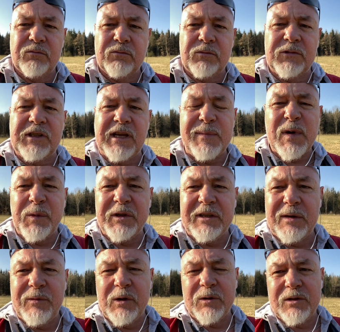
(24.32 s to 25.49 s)
ein Thema, mit
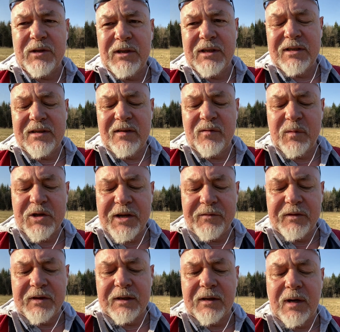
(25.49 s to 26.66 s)
dem wir uns intensiv
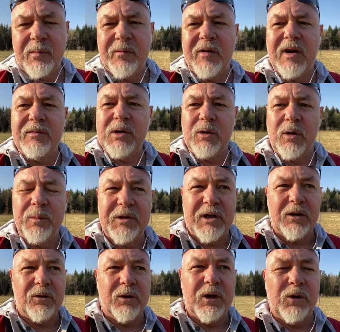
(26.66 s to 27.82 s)
beschäftigt haben, war, wie kommt ihr
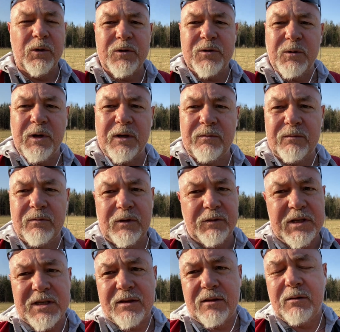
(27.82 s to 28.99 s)
an neue Lösungen? Ihr
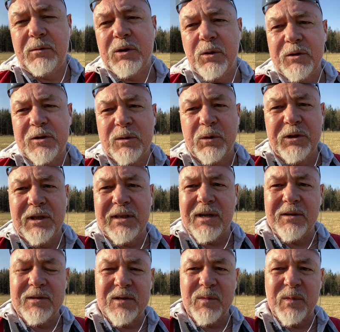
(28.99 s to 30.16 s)
wisst, ich wiederhole es zum
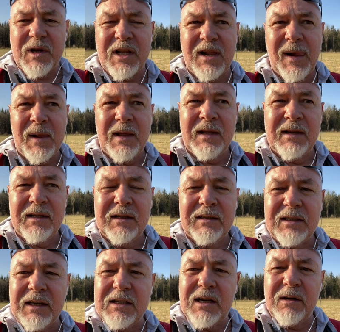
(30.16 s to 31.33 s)
hunderttausendsten Mal,
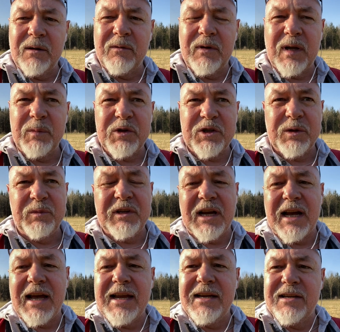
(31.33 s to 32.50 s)
der Gedanken war, bestimmte
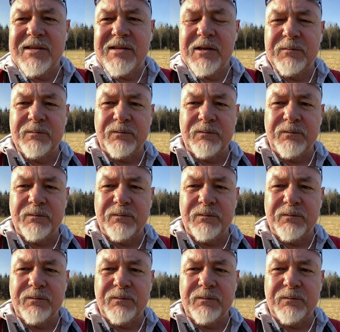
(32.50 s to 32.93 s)
Ereignisse